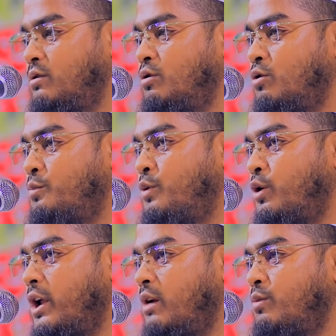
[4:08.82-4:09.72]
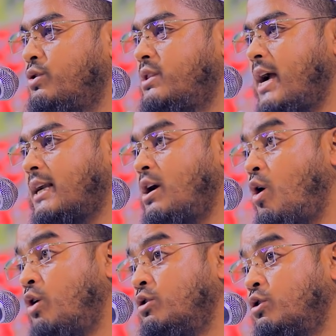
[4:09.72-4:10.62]
তোর বডির মধ্যে একটা
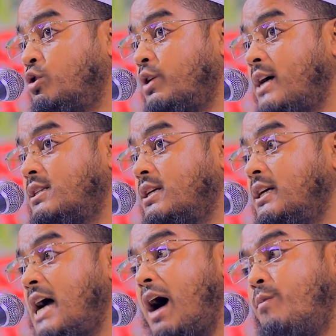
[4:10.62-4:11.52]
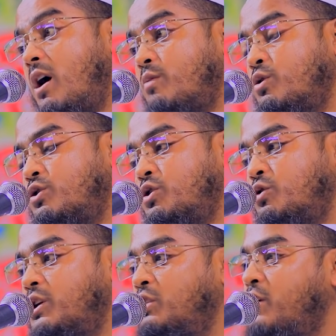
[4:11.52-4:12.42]
অন্তর আছে আমার মধ্যেও
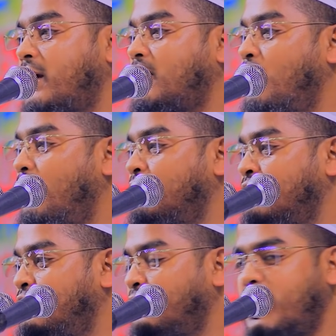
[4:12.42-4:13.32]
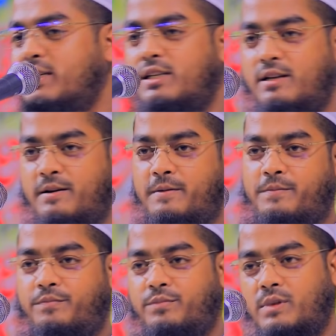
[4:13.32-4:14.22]
কিন্তু একটা অন্তর আছে
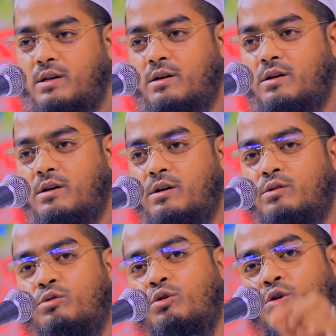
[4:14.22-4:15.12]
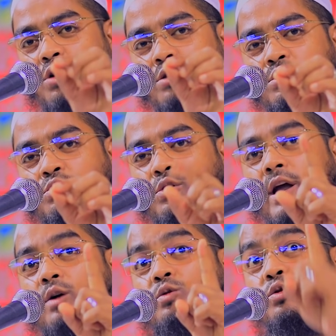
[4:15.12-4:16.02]
তোর
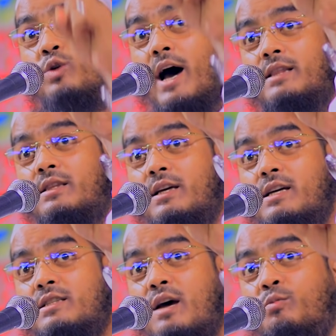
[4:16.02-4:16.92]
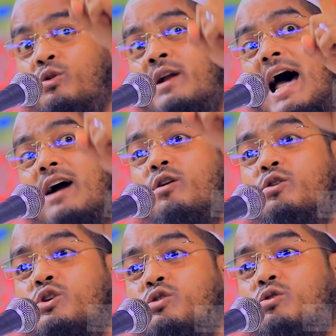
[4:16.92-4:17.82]
অন্তরে গুনার দিকে যেমন
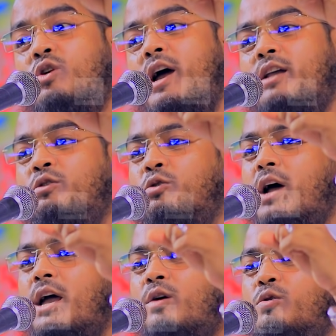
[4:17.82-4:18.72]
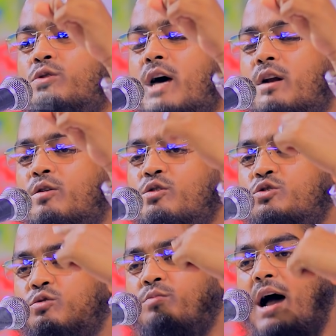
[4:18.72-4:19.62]
আকর্ষণ হয়ে দৌড়ায় খোদার
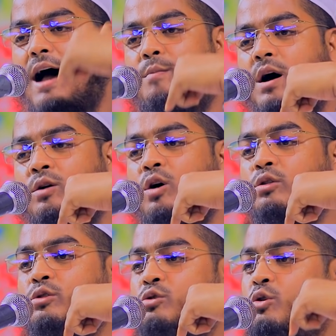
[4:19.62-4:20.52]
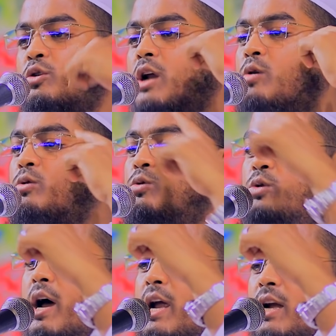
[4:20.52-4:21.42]
কসম আমার অন্তরটাও
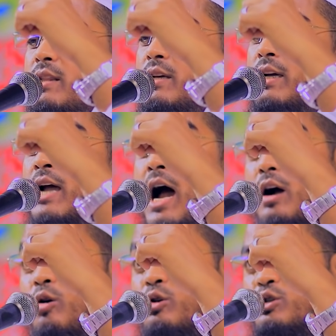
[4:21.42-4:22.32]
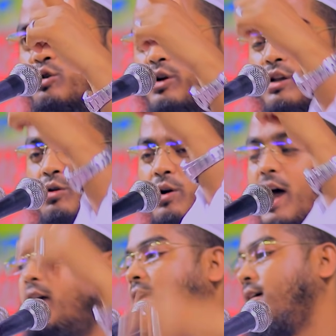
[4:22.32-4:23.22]
গুনাহের দিকে আকর্ষণে
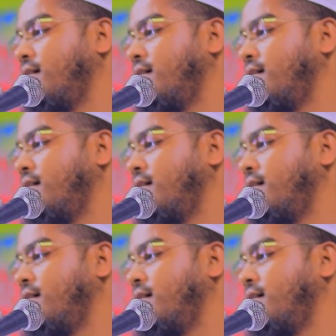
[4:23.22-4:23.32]
দৌড়ায়